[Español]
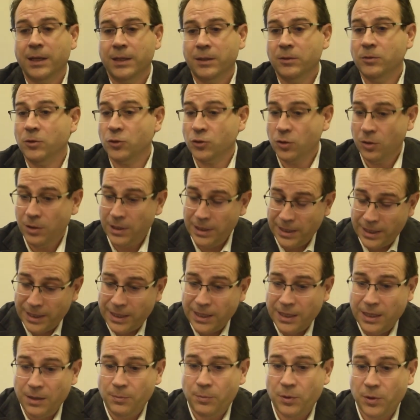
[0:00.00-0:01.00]
No solo la
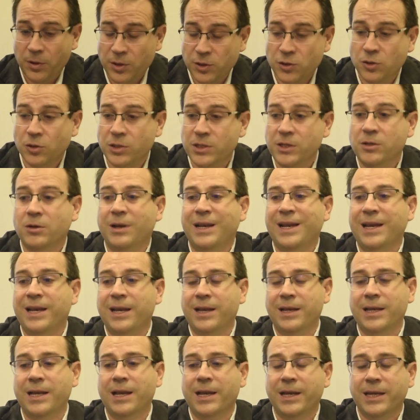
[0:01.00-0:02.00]
energía del proceso, sino la,
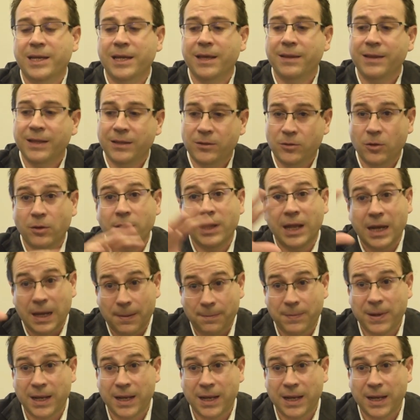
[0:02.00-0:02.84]
energía de toda la